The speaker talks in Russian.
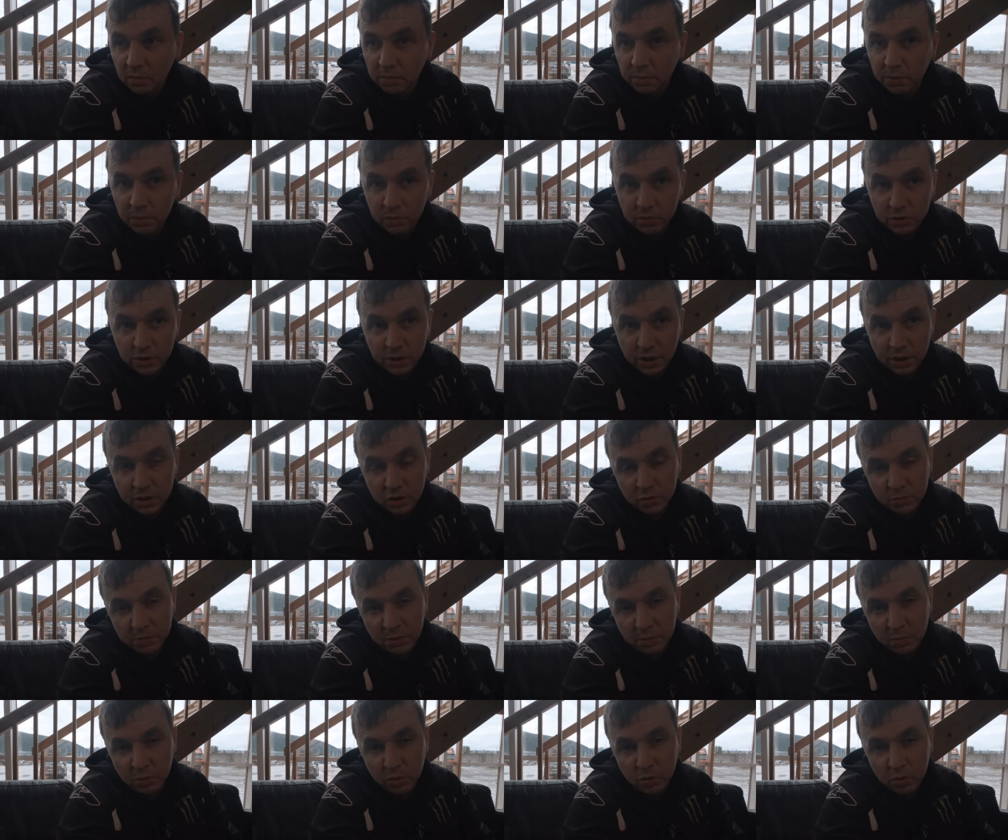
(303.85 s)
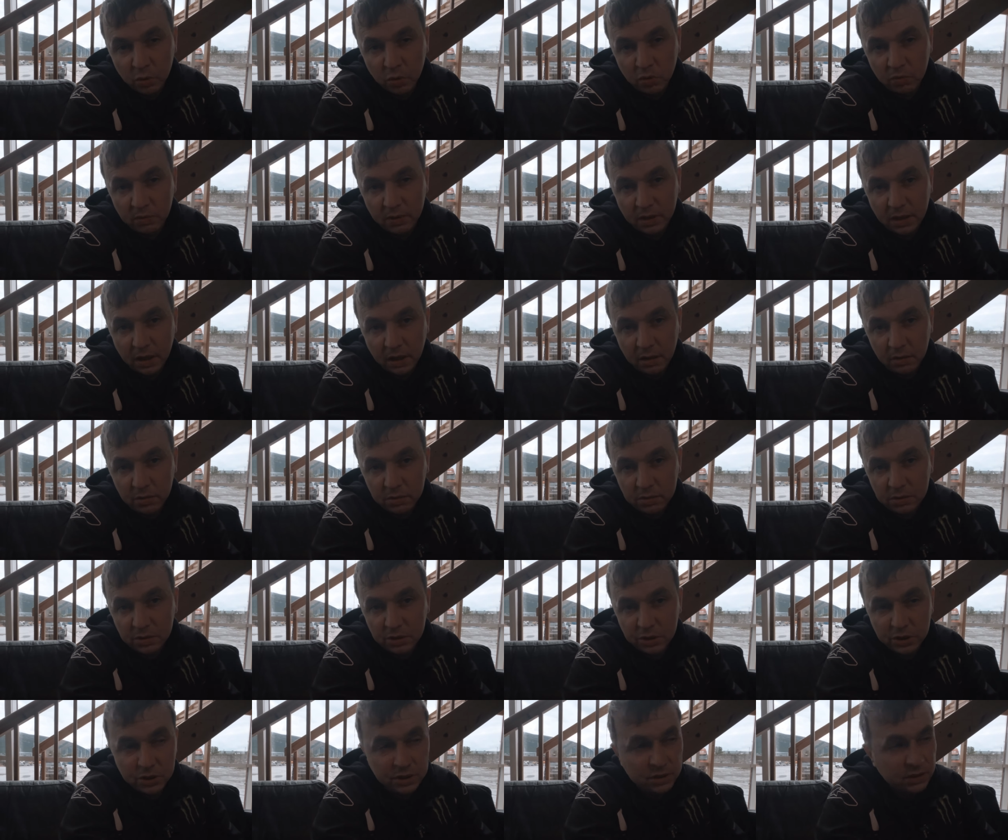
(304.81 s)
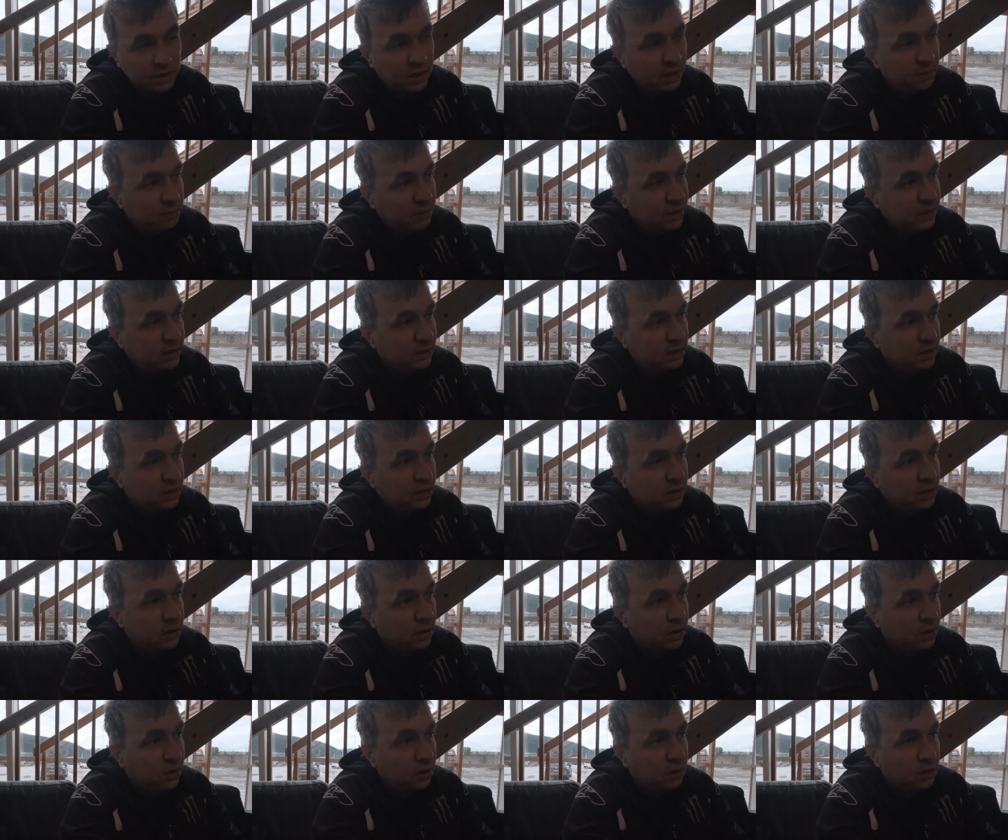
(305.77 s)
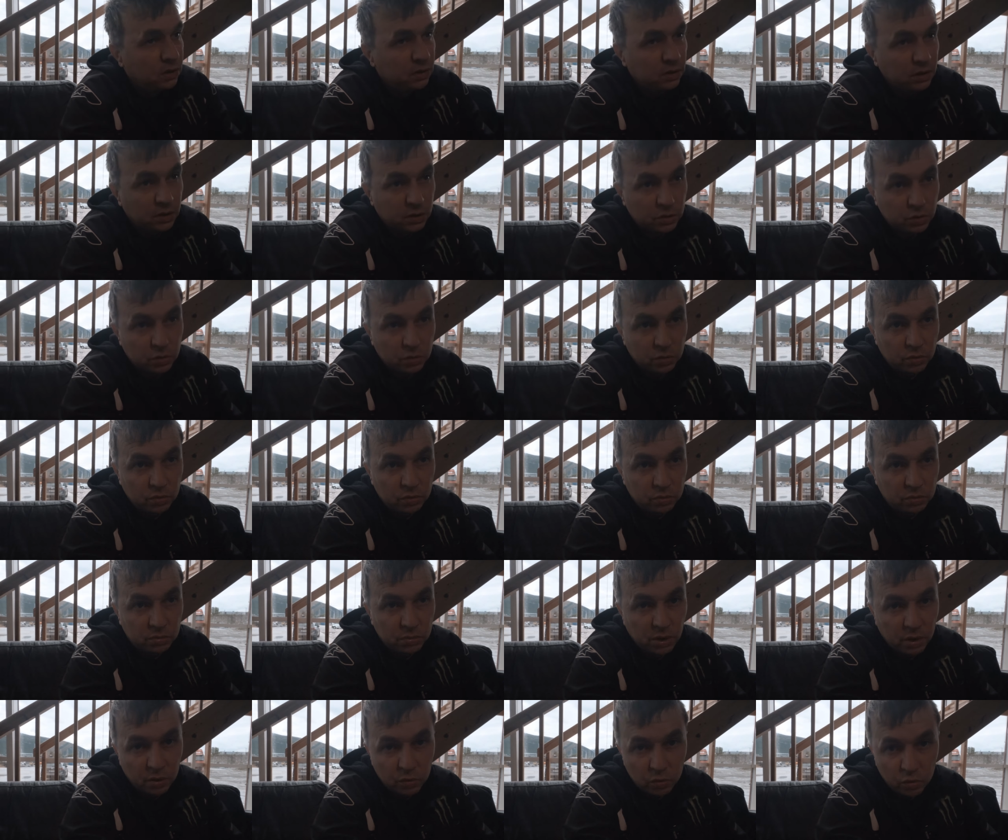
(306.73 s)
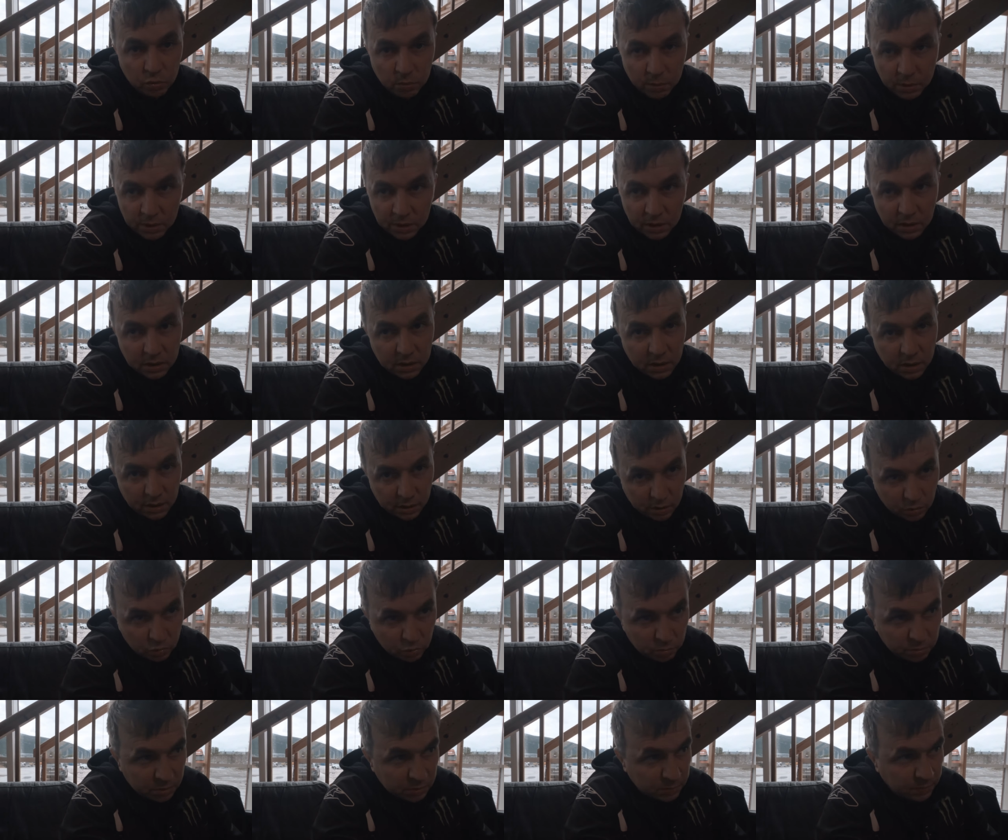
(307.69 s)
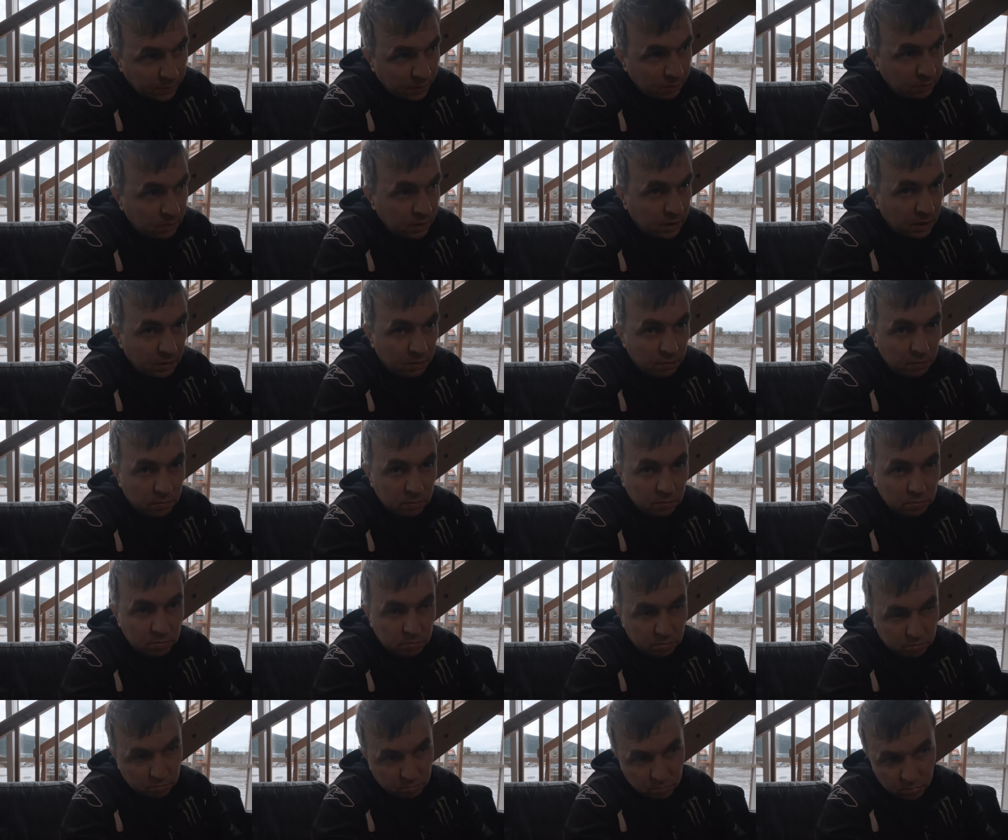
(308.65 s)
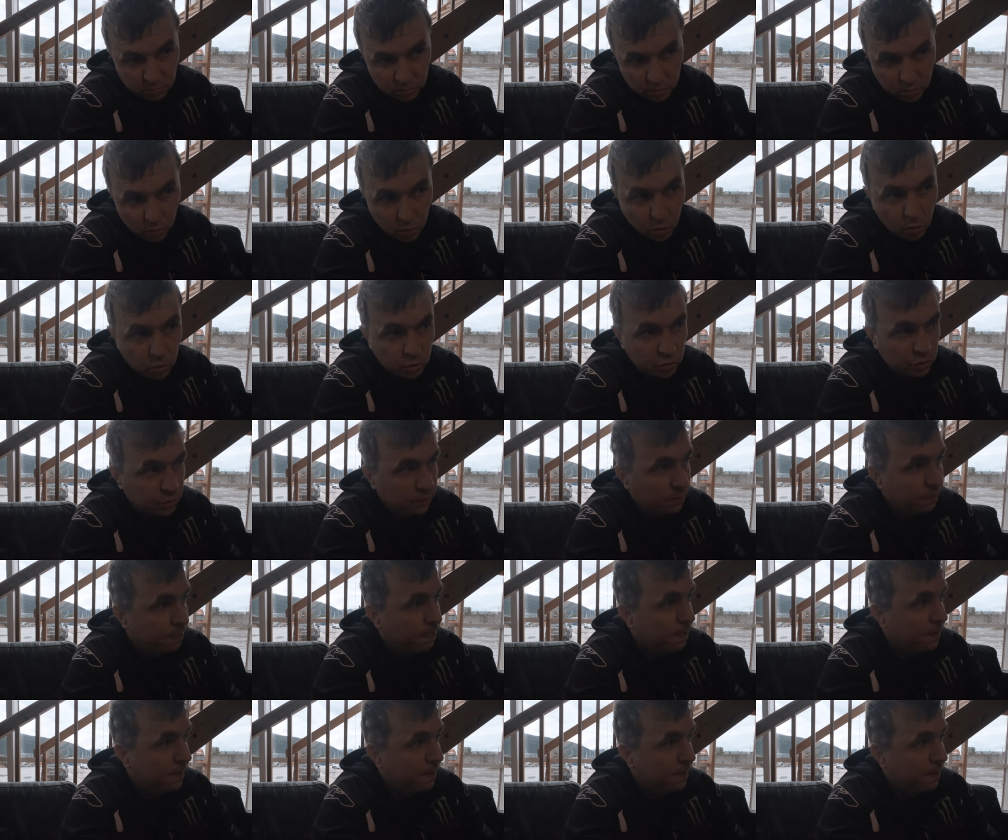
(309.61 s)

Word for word: Получается, у меня будет новые колеса, чистое масло, так что до дома я доеду без проблем. Должен.